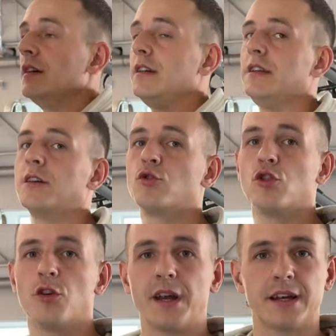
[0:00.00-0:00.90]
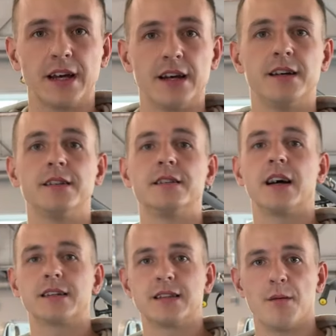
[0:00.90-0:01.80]
I na drugą rękę
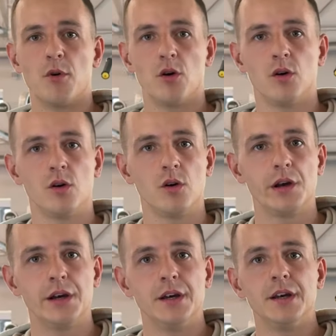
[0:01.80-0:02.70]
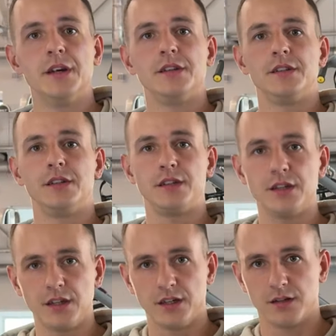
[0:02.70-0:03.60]
tak samo.
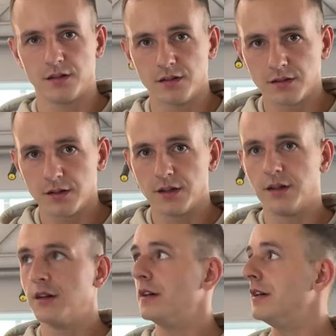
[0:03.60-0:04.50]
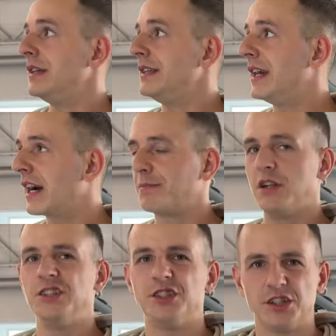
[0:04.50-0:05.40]
I jak
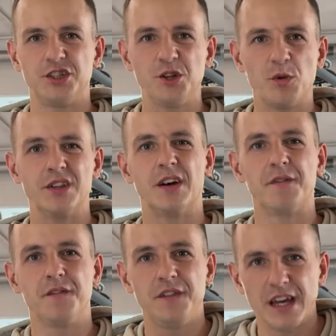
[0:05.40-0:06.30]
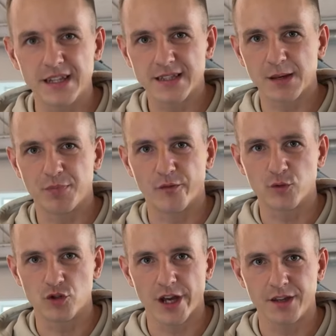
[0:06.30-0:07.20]
mieliście siłę na więcej
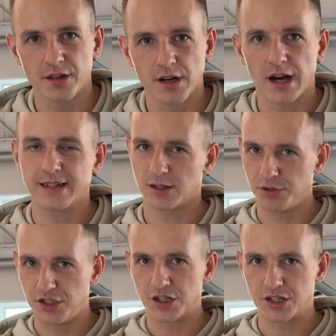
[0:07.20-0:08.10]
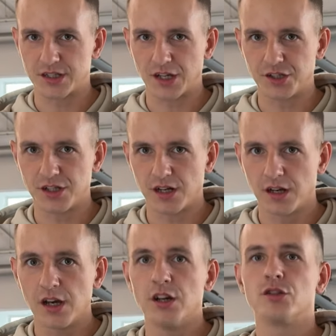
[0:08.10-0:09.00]
powtórzeń, a zrobiliście 16,
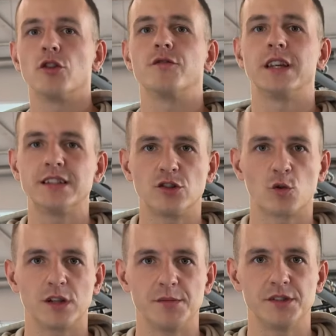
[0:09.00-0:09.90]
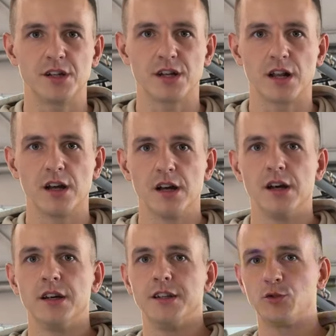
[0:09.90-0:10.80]
to wtedy dokładamy ciężar.
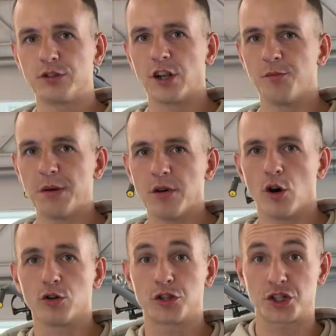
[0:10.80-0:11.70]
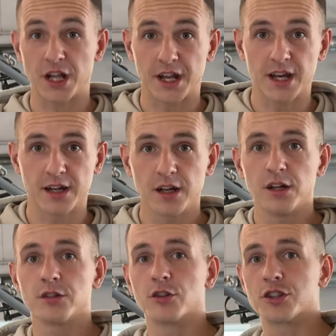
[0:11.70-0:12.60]
I tutaj robimy od 4
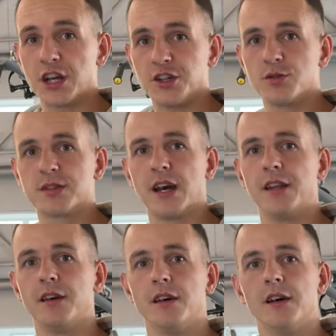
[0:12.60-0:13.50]
do 6 serii